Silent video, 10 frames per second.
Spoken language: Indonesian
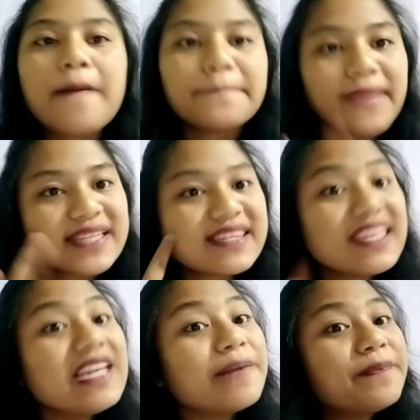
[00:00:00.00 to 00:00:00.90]

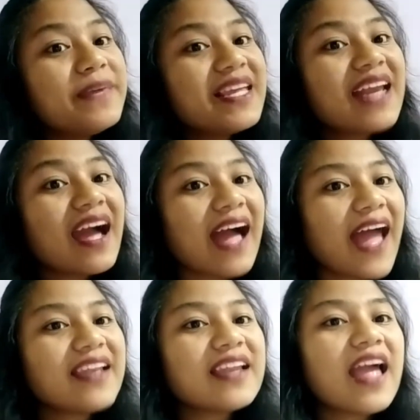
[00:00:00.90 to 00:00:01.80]
pasti gembira
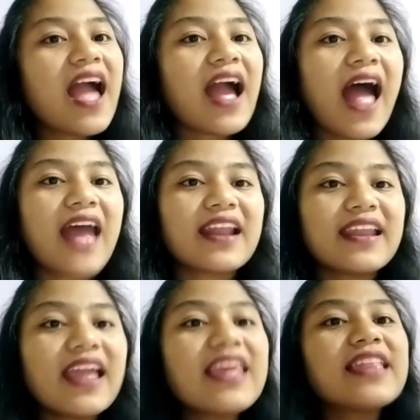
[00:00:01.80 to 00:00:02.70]
kan?
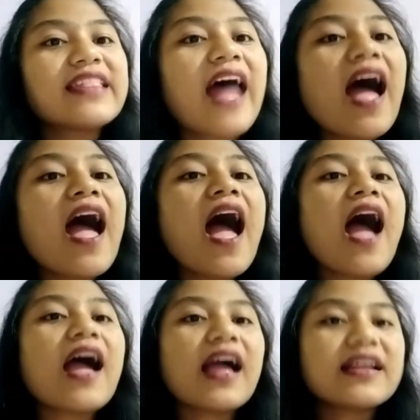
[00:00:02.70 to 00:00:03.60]
Karena kita
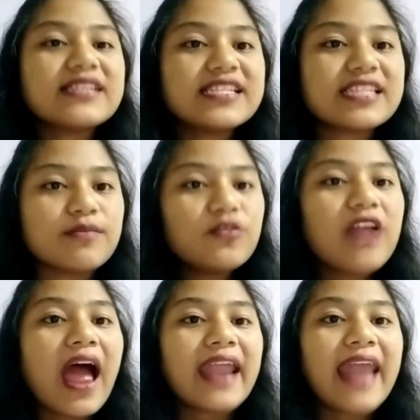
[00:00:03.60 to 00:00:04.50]
disebut
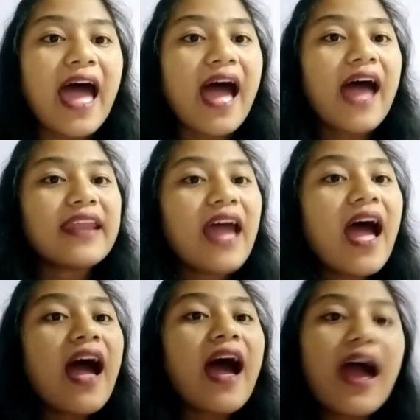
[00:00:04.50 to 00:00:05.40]
ada anak
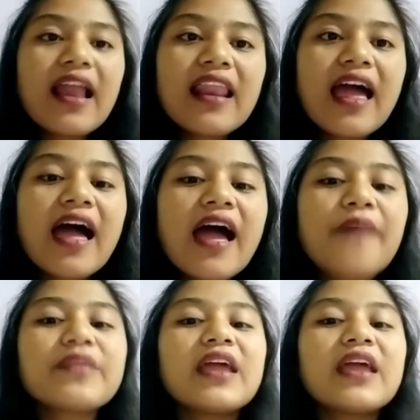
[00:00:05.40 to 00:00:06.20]
Allah.